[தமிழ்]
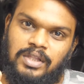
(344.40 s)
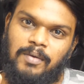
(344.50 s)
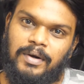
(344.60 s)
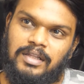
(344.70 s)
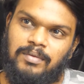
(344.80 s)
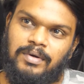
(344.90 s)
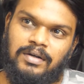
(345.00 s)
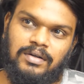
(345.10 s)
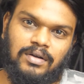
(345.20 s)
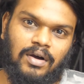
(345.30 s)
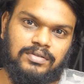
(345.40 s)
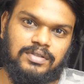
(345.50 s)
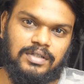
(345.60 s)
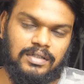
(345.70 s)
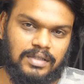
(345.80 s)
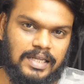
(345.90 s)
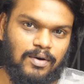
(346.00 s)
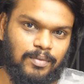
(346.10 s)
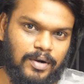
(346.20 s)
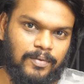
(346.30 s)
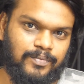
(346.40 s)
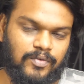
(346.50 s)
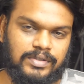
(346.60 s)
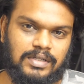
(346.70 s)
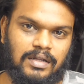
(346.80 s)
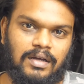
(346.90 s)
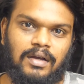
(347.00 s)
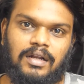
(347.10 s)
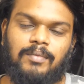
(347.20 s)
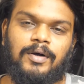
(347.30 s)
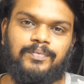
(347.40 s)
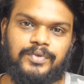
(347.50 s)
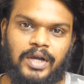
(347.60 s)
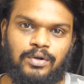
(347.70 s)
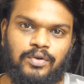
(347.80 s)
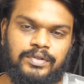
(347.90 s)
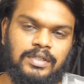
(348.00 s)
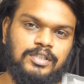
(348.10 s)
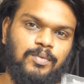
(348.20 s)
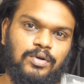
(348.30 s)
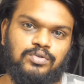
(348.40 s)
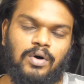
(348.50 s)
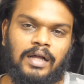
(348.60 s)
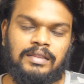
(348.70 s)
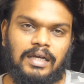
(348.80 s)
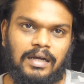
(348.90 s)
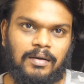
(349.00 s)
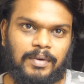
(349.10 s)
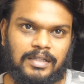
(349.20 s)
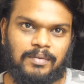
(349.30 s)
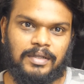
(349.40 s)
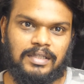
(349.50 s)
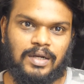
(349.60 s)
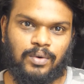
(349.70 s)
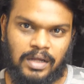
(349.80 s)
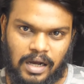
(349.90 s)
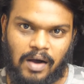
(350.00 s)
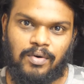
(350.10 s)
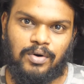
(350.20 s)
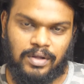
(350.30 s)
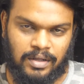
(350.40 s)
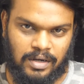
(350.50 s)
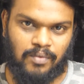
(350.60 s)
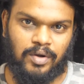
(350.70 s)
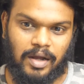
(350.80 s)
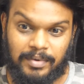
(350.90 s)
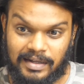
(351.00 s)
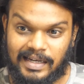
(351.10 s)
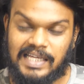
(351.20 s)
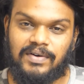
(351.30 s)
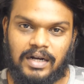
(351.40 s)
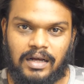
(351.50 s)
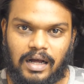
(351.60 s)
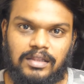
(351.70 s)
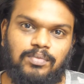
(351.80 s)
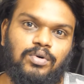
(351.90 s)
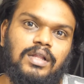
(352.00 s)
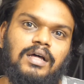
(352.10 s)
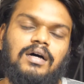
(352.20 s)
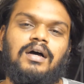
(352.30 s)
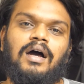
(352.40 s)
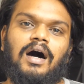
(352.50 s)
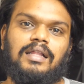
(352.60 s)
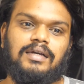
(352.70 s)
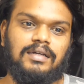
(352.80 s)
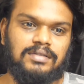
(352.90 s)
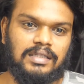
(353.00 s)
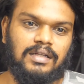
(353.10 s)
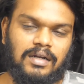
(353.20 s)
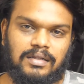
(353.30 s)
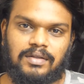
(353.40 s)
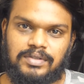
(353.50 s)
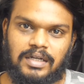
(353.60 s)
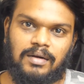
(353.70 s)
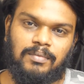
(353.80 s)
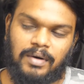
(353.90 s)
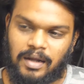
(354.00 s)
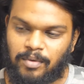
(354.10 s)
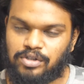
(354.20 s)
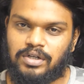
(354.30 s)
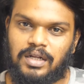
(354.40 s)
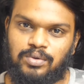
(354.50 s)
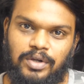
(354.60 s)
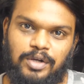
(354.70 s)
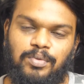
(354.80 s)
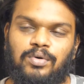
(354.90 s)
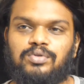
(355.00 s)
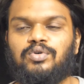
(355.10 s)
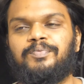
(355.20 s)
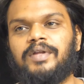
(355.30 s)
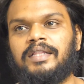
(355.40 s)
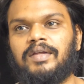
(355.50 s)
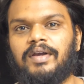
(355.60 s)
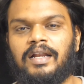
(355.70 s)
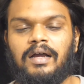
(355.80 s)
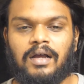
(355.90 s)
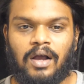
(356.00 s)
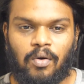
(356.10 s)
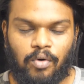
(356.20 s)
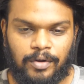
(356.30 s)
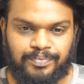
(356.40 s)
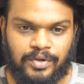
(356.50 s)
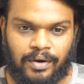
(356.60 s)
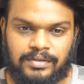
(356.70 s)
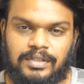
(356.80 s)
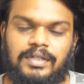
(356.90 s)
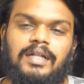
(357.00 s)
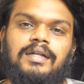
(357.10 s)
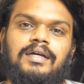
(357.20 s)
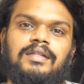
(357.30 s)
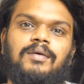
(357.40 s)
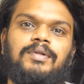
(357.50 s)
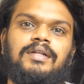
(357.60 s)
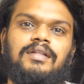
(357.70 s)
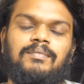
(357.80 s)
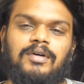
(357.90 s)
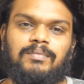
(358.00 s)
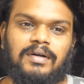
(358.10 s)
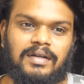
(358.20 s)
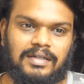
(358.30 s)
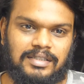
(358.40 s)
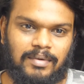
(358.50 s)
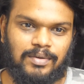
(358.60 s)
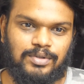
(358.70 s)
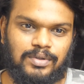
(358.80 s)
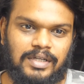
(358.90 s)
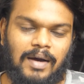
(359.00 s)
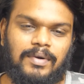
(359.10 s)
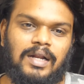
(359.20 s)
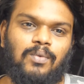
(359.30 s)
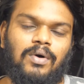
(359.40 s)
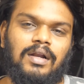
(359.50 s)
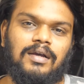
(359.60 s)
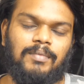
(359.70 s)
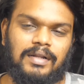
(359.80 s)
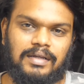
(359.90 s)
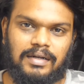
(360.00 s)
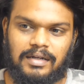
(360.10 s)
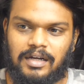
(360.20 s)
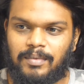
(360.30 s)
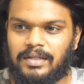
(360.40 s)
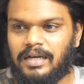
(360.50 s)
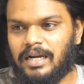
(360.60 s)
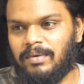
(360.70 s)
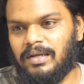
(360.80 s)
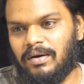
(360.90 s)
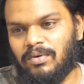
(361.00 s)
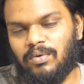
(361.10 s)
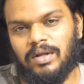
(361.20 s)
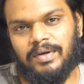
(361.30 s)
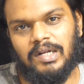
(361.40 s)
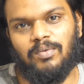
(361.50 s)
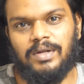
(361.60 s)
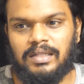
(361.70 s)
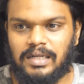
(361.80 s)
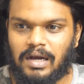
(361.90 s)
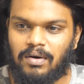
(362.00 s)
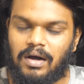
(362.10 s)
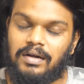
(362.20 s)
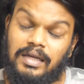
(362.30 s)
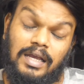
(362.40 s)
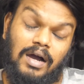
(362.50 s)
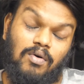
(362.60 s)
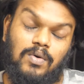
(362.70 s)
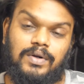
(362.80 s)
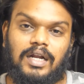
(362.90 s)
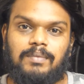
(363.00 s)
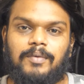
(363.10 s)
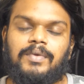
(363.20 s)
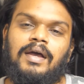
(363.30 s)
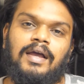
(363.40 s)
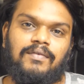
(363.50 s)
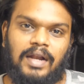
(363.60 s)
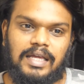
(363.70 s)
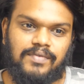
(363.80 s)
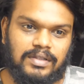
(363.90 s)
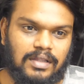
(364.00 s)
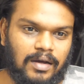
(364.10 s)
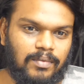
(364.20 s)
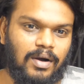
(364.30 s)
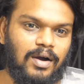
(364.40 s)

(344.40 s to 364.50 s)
ஸோ இதே பண்ணி தான் நம்ம கான்ஸ்டன்டின் தனியாக ஒரு படம் மஞ்சள் நம்ம கேன் ரிவ்யூஸ் நடித்த படம் ஸோ அந்த படத்தில் பார்த்தீங்கன்னா கூட அவரோட லவ்வர் ஐ மீன் நெருங்கி வர அந்த பொண்ணை தான் அதுங்க சாத்தான அந்த விஷயங்கள் அமானுஷங்கள்லாம் தூக்கிட்டு போகும் ஸோ அந்த வகையில் ஒரு கான்ஸ்டன்டேனாக இருக்கிறது அப்படிங்கிறது ரொம்ப ரொம்ப கஷ்டமான விஷயம் ஏன் அப்படின்னா உங்களுக்கு மனதுக்கு நெருக்கமான யாருமே நீங்கள் அவங்க கூடவே இருக்க முடியாது நீங்கள் அவங்க நீங்கள் அவங்கள விட்டு கண்டிப்பாக விலகி வந்து தான்